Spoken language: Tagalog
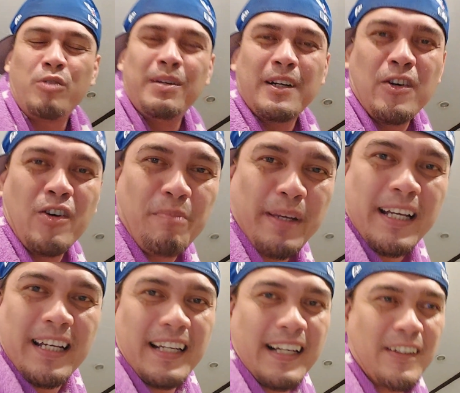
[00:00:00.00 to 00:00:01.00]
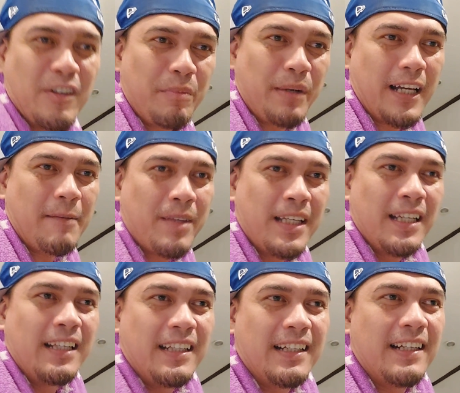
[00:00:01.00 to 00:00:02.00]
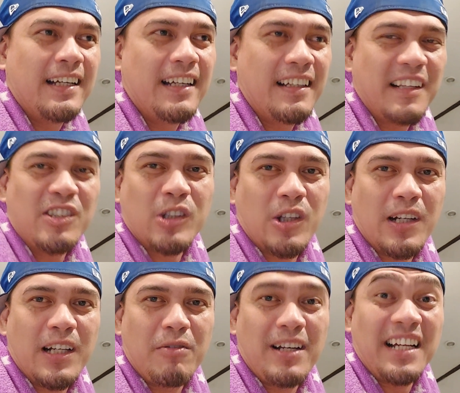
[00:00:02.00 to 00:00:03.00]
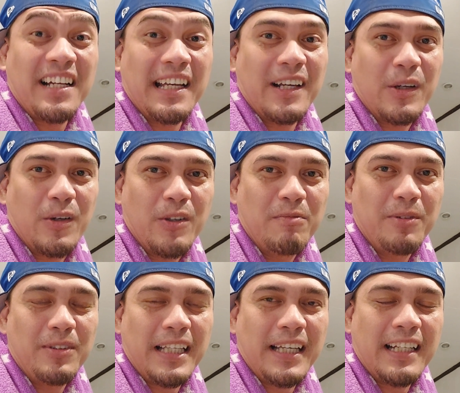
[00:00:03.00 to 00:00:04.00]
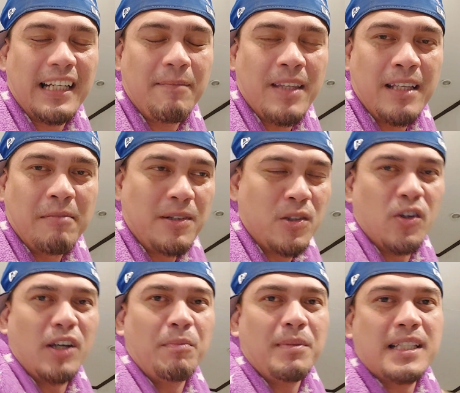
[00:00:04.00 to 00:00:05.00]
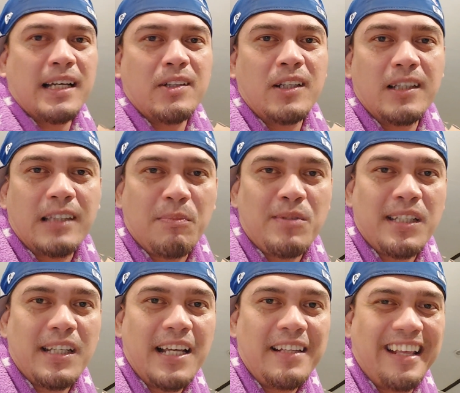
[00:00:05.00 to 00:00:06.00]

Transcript: Mag-open ka ng ano par, ng uh, restaurant na walang aircon, putang na. Mas okay pa sa ano yun, eh, tapsihan.